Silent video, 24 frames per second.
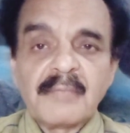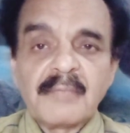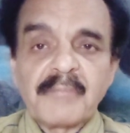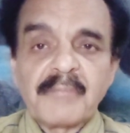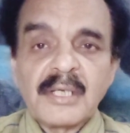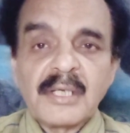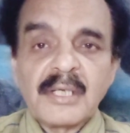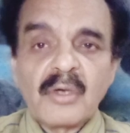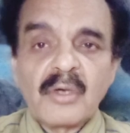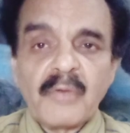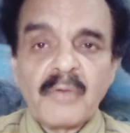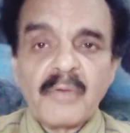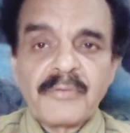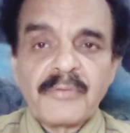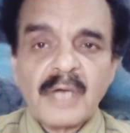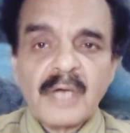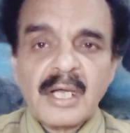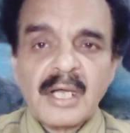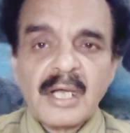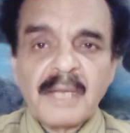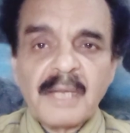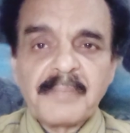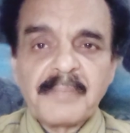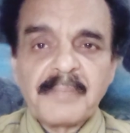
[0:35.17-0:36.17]
बड़ी
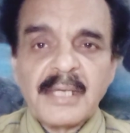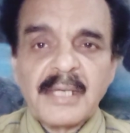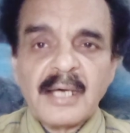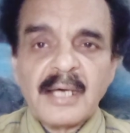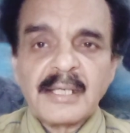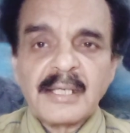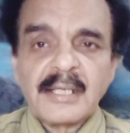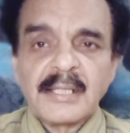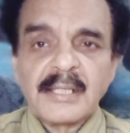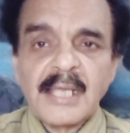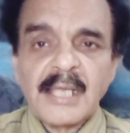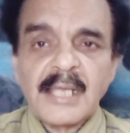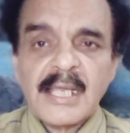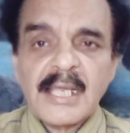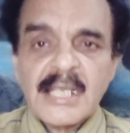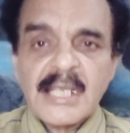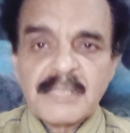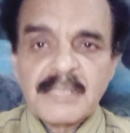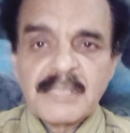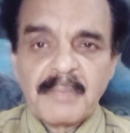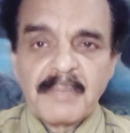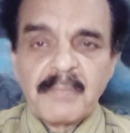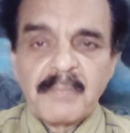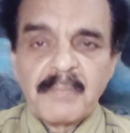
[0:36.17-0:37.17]
खौफनाक खबरें आ रही हैं
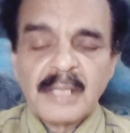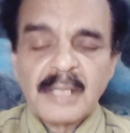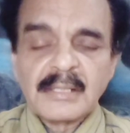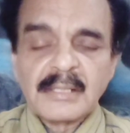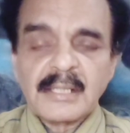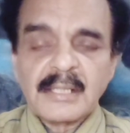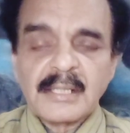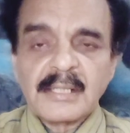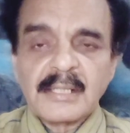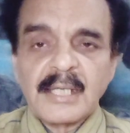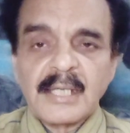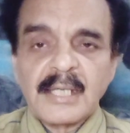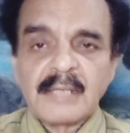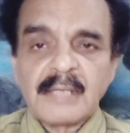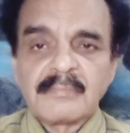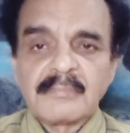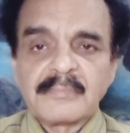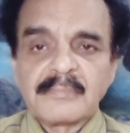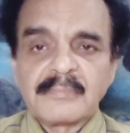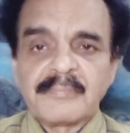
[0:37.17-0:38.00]
इस पर बात करते हैं